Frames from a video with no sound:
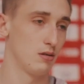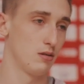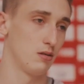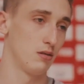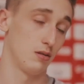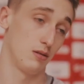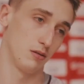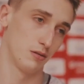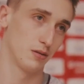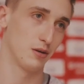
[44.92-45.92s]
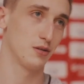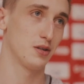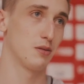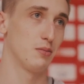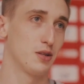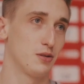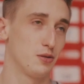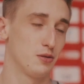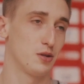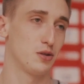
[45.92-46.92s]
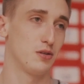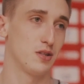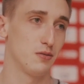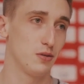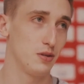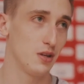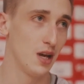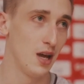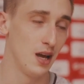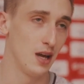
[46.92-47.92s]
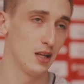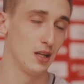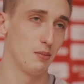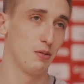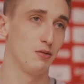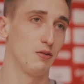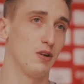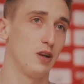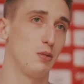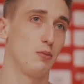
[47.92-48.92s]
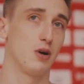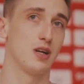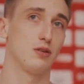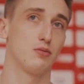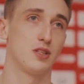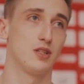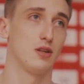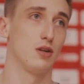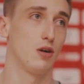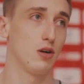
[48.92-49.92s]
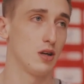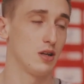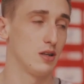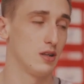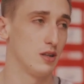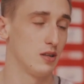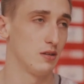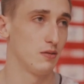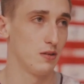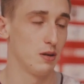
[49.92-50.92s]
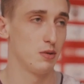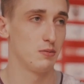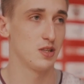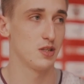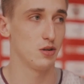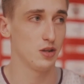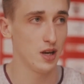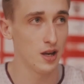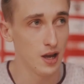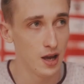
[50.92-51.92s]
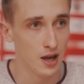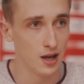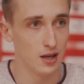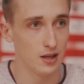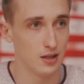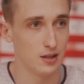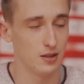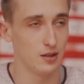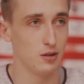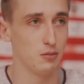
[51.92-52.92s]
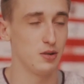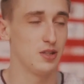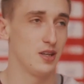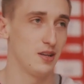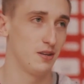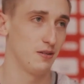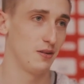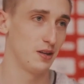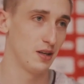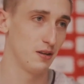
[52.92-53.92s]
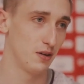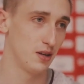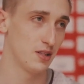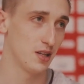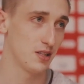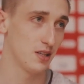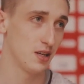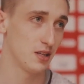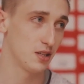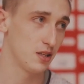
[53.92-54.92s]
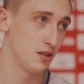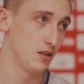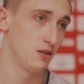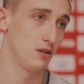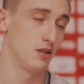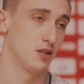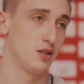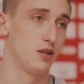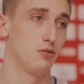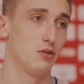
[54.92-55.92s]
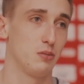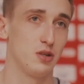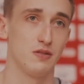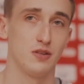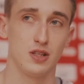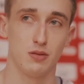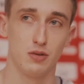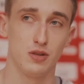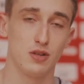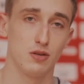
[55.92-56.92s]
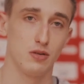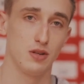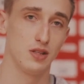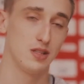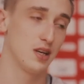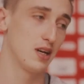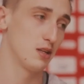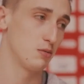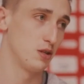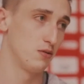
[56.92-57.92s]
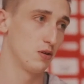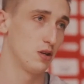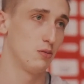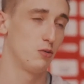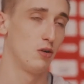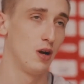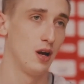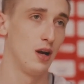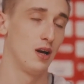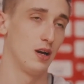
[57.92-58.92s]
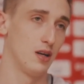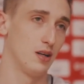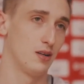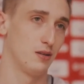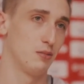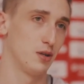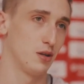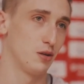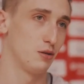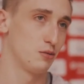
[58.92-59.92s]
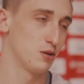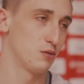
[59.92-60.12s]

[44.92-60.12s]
nim? No, Kostek bardzo doświadczony zawodnik, na pewno wiele mi pokazał przez ten rok w tamtym sezonie. To będzie fajna rywalizacja, jeśli, jeśli uda mi się wejść na boisko i zagrać przeciwko niemu. Będę to dobrze